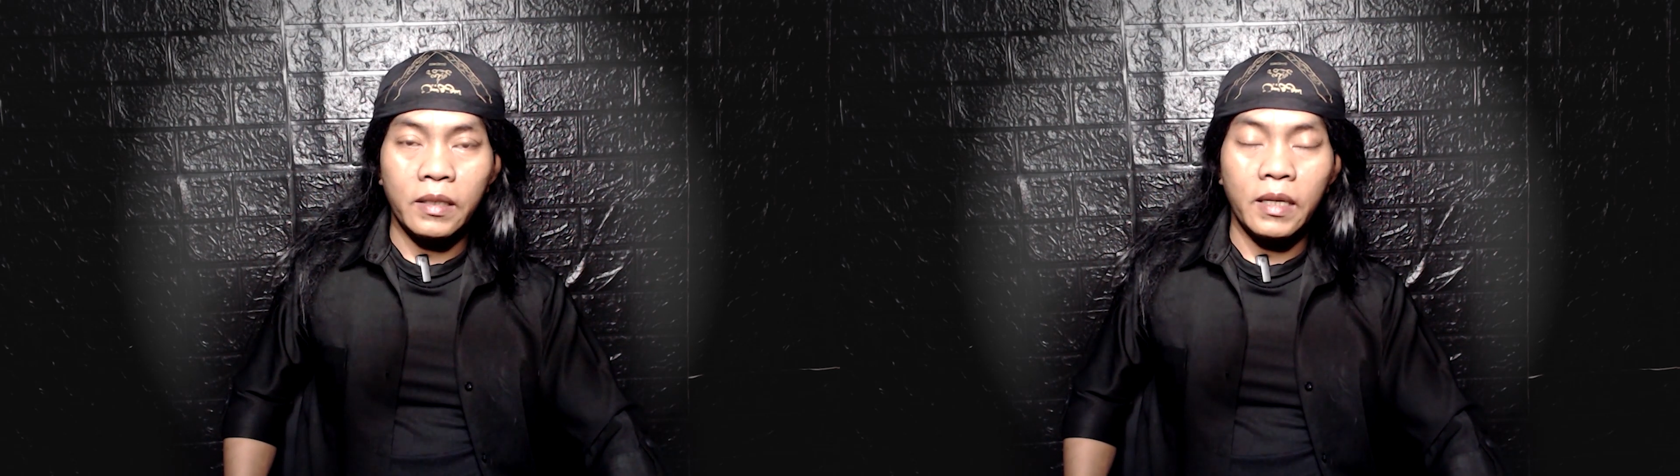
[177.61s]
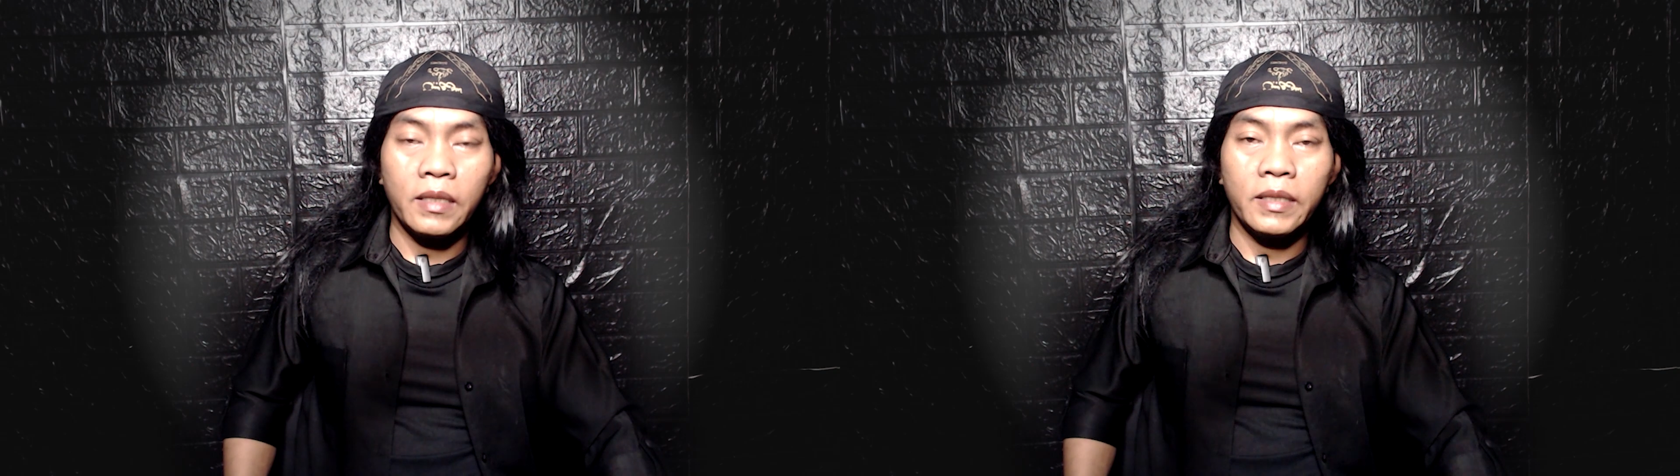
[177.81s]

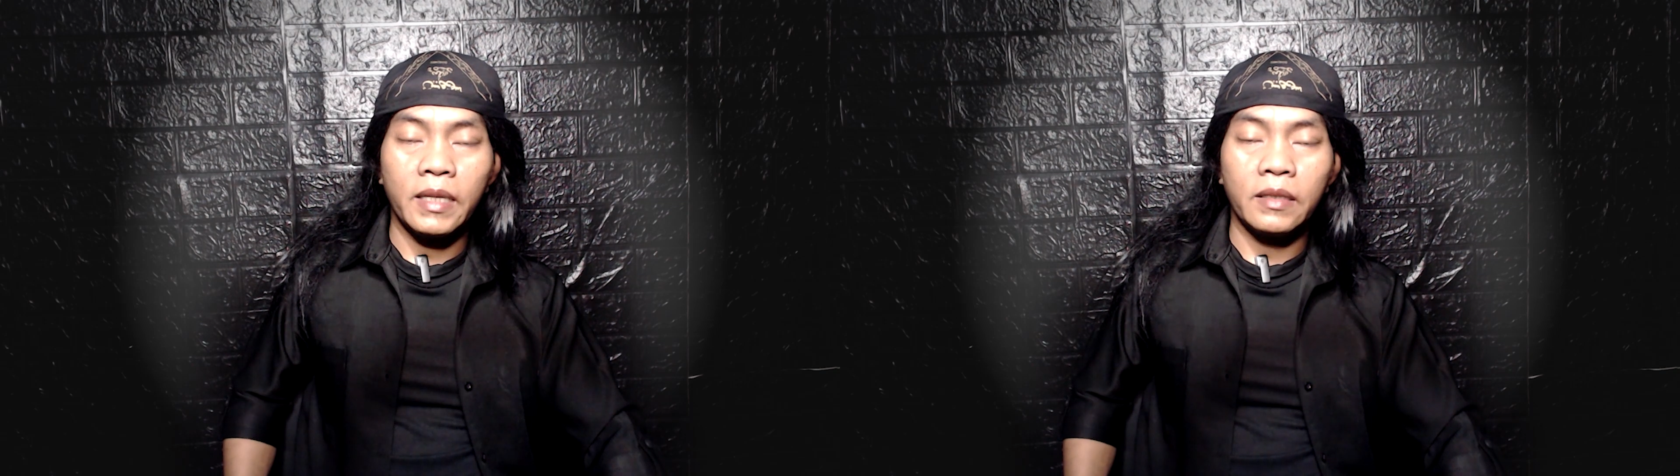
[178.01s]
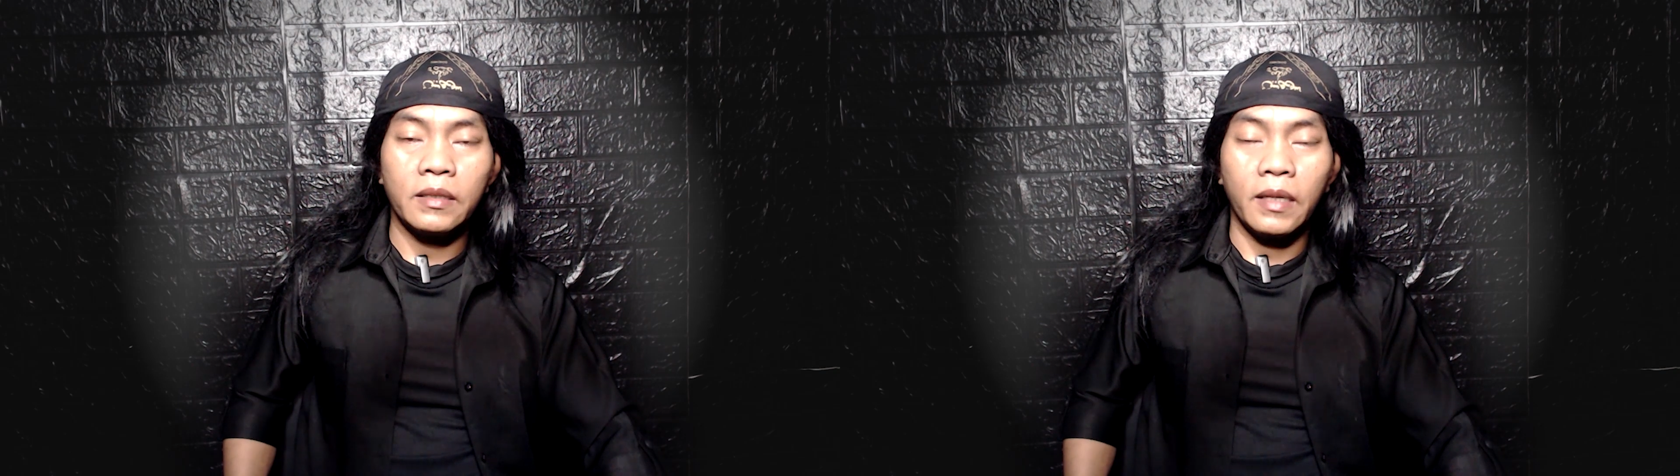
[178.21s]
dan
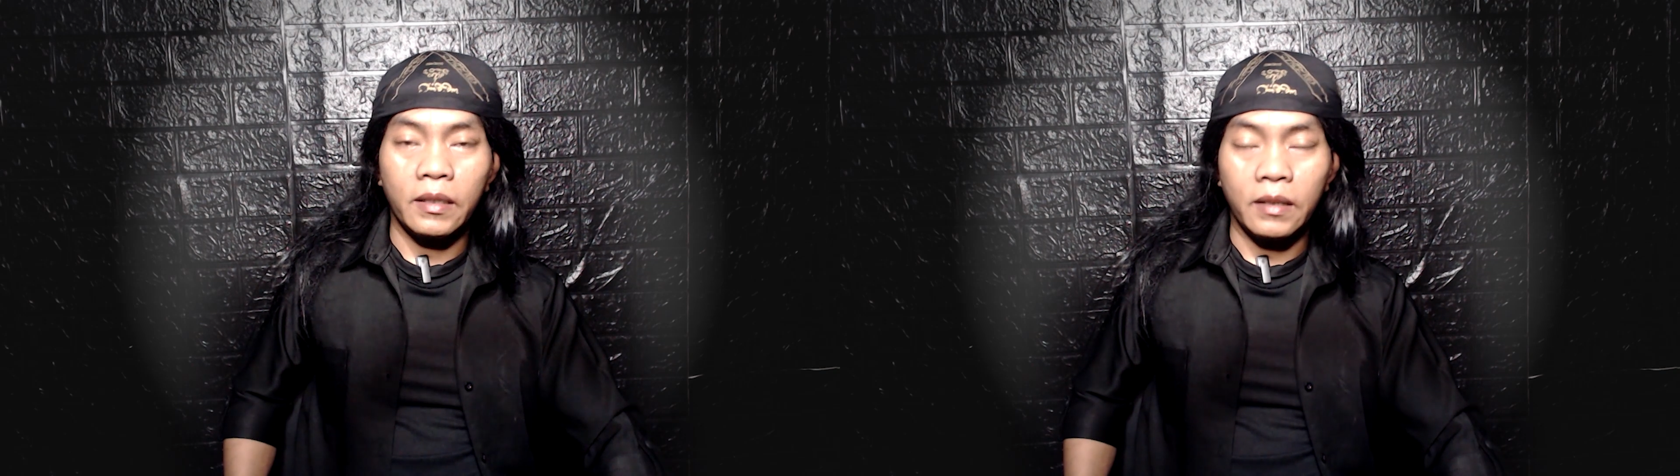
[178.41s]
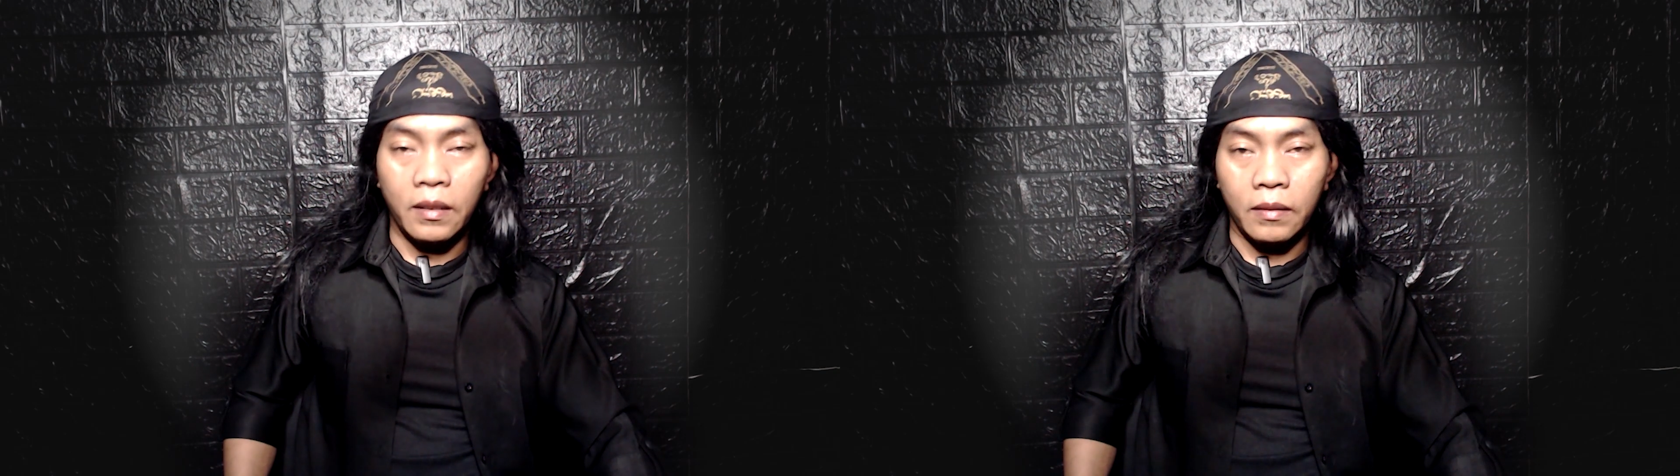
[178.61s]
niat
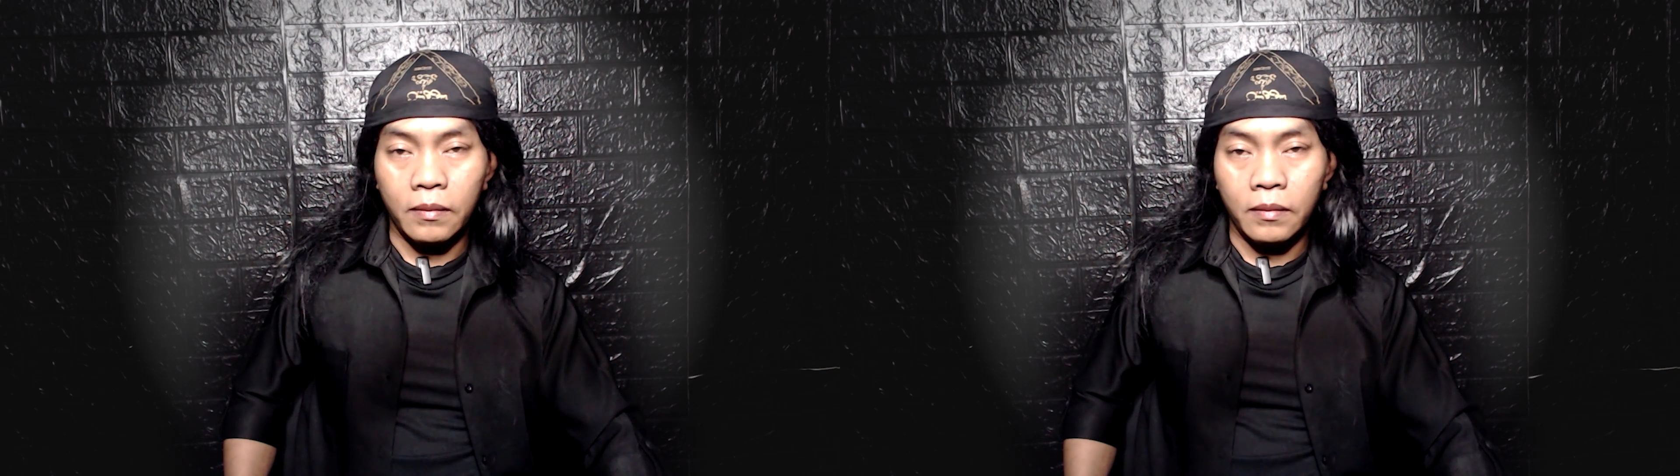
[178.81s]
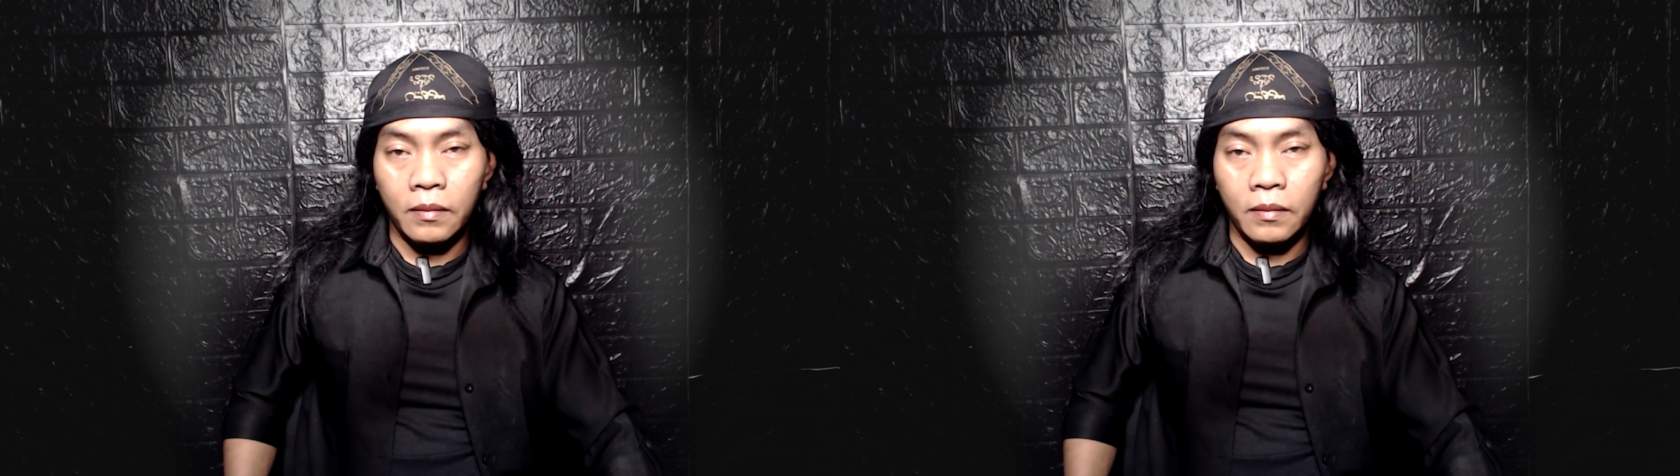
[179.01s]
jahatnya.